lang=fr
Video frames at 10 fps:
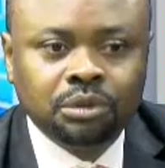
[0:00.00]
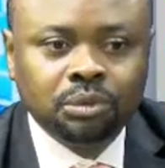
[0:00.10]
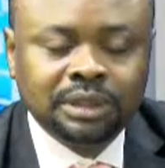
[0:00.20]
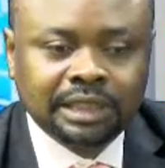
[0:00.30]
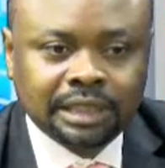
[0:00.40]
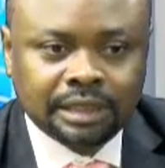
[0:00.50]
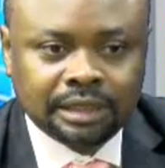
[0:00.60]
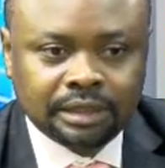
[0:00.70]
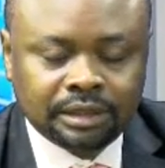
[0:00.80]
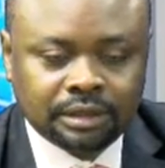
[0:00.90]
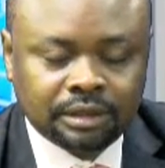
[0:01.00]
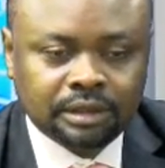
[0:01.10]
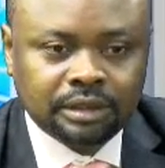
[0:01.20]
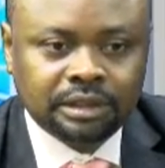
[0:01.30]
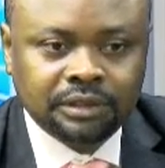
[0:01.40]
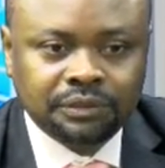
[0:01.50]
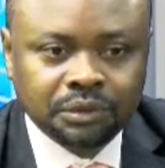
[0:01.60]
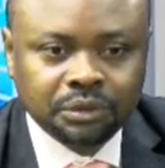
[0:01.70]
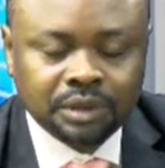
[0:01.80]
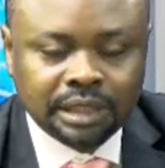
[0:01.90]
toutes ces
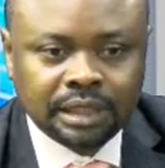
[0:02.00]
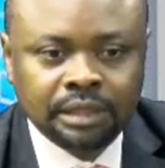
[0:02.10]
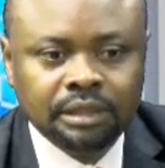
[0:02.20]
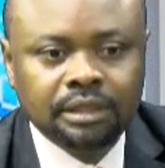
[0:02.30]
difficultés